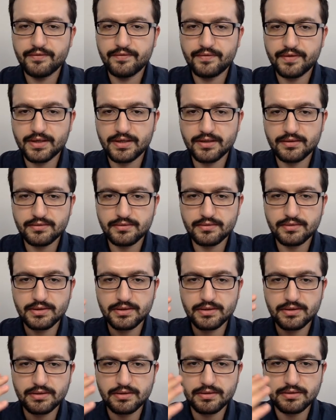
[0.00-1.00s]
Fakat
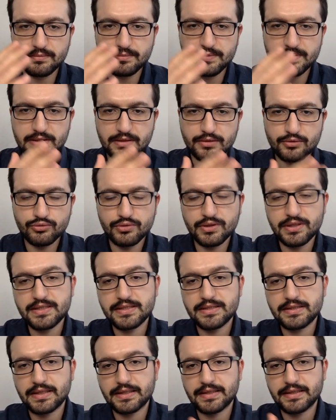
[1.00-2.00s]
e, mesela
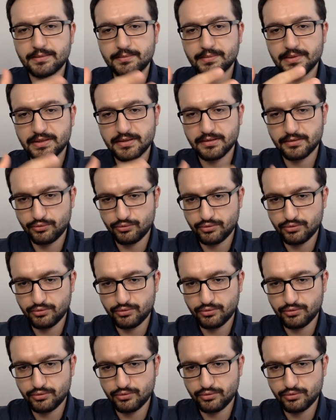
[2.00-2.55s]
Yunanistan gibi ki